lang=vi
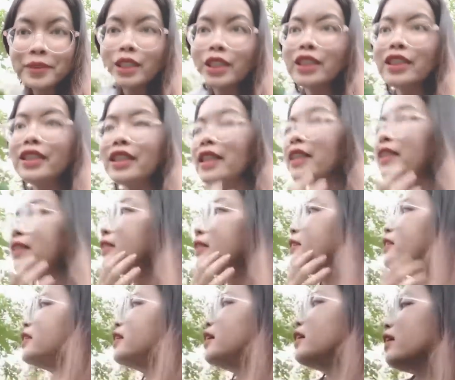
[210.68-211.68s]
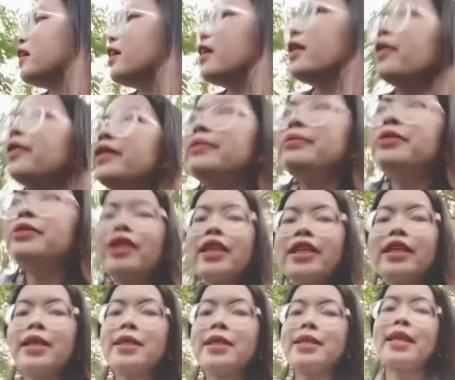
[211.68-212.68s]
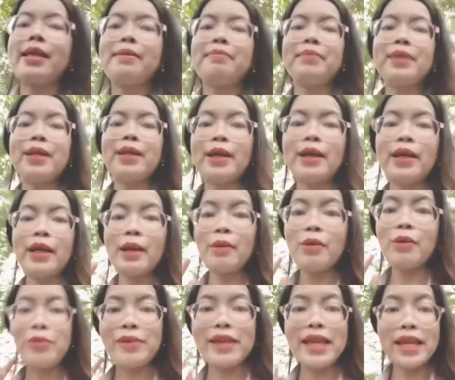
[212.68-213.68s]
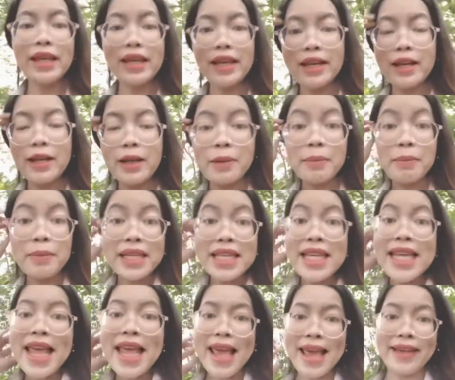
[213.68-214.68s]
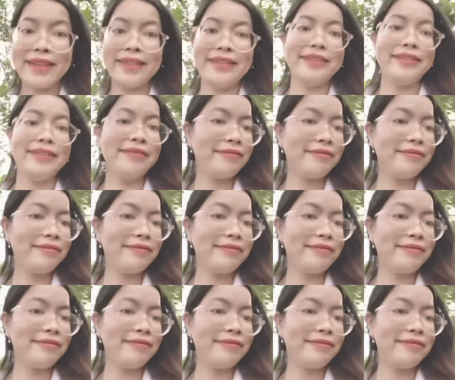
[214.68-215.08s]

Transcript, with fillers: trang trắng rồi em cho cả nhà xem à, cái bông trang à, mỹ vàng